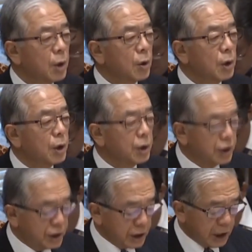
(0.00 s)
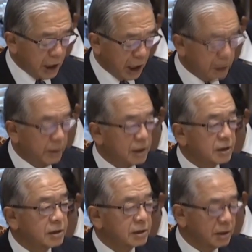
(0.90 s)
これより質疑に入りま
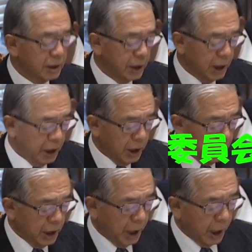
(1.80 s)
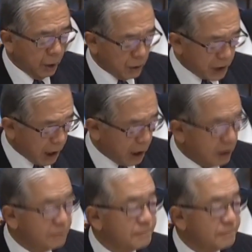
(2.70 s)
す。蓮舫さん。